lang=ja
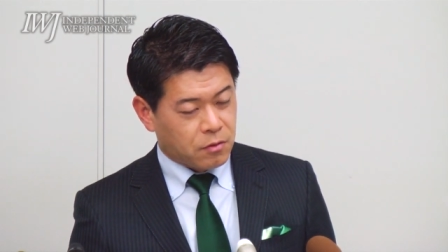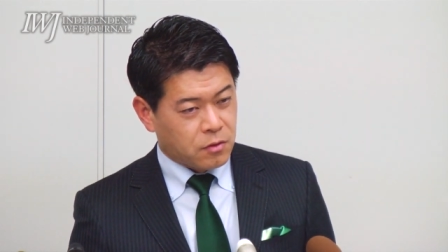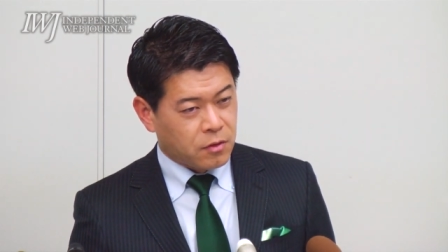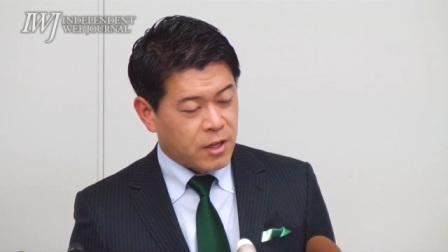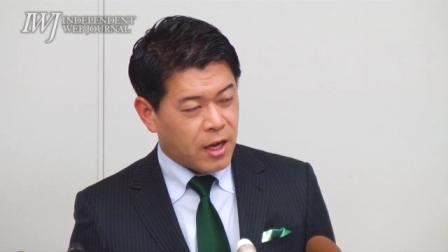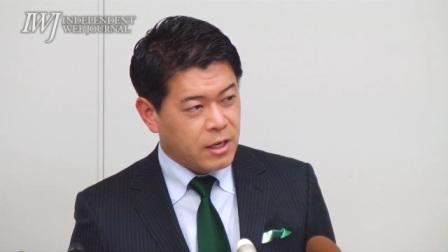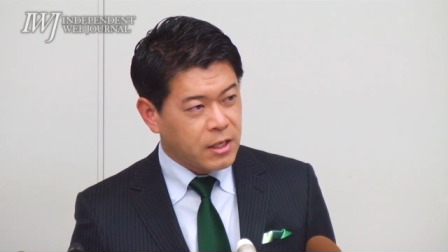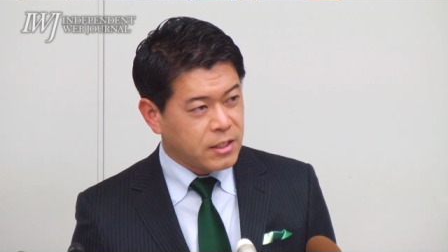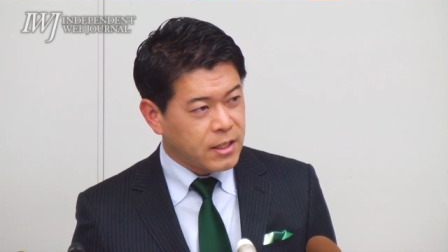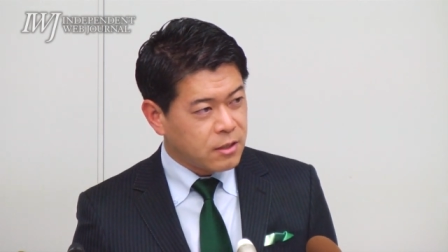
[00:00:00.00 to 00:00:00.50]

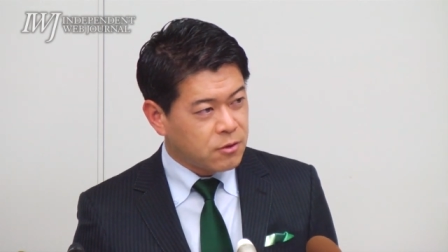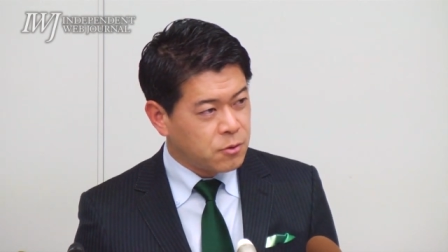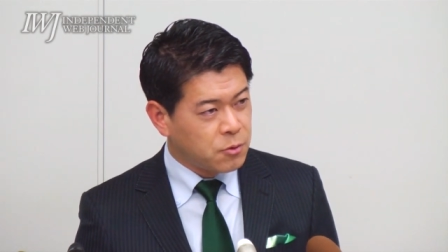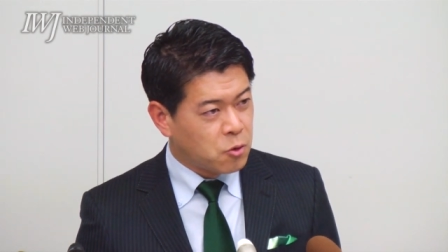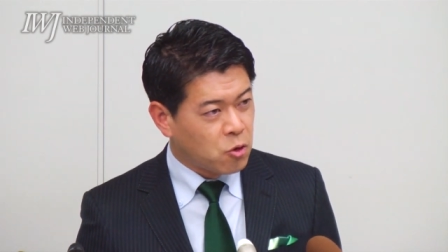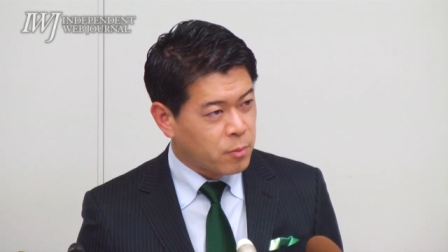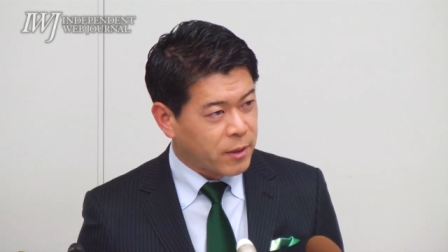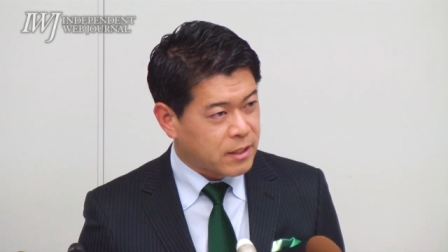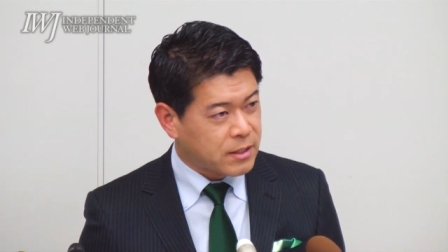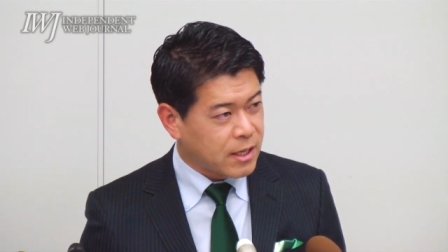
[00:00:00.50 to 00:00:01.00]
成田空
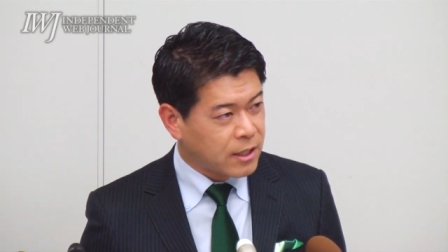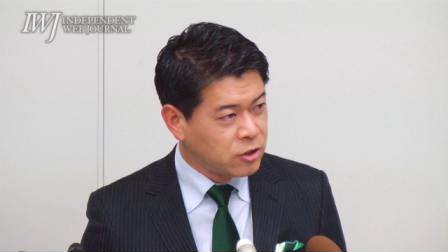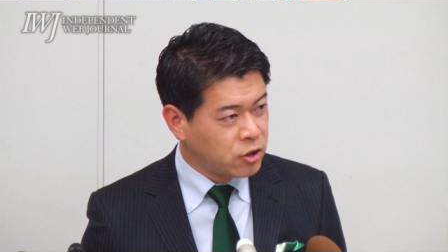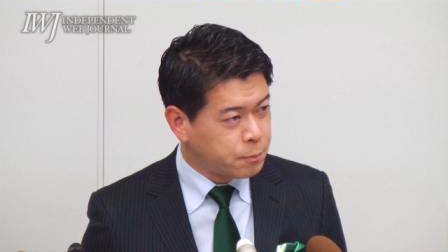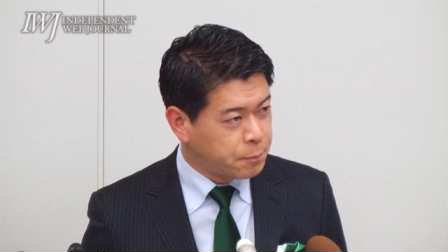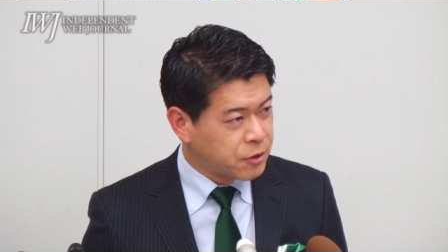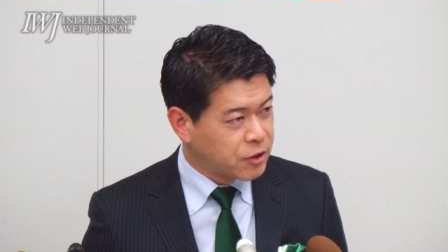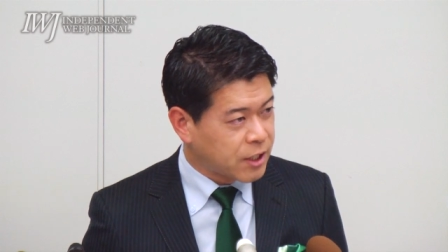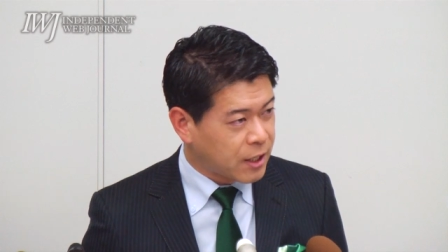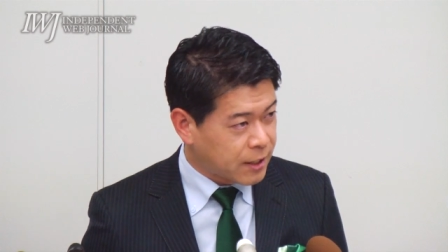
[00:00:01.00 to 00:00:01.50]
港まで
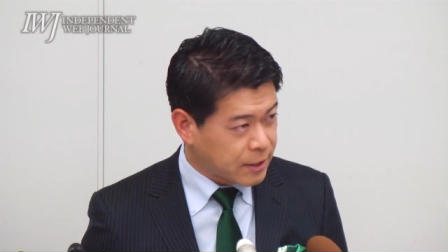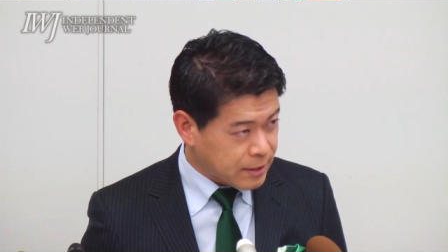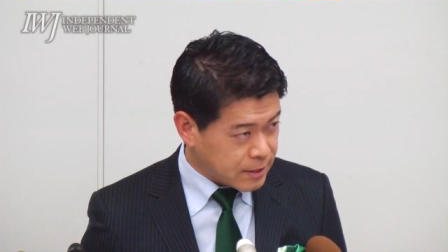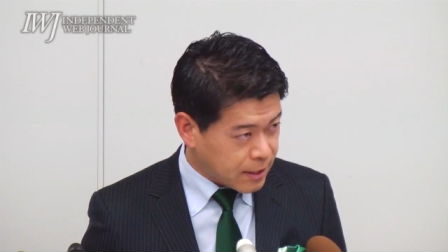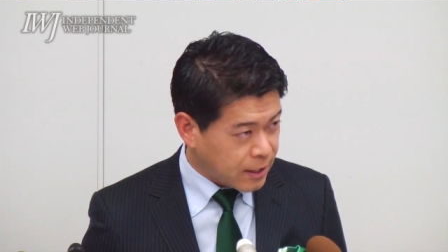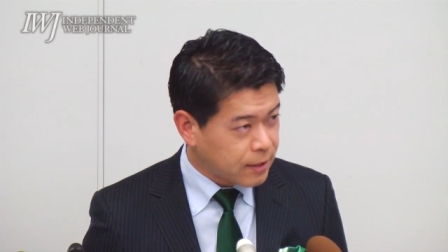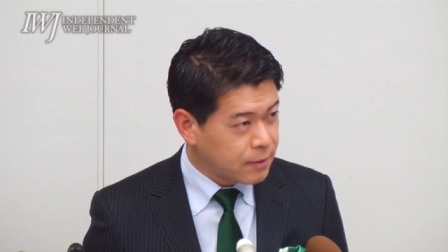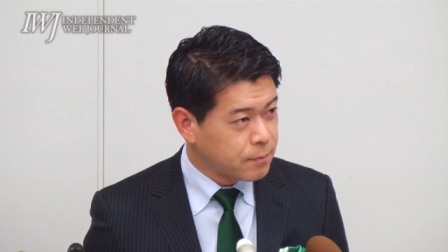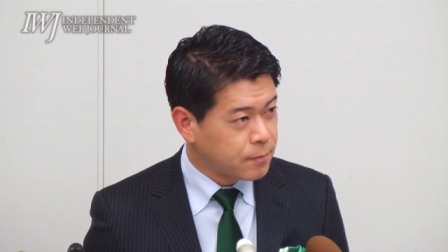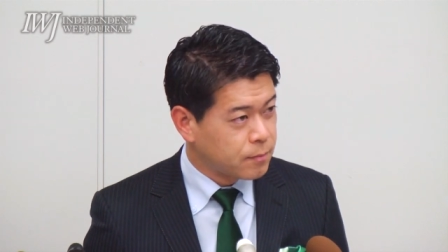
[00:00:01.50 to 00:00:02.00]
30分じゃないです
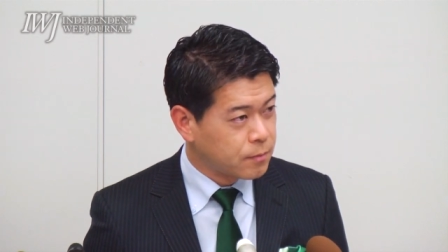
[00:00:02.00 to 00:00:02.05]
か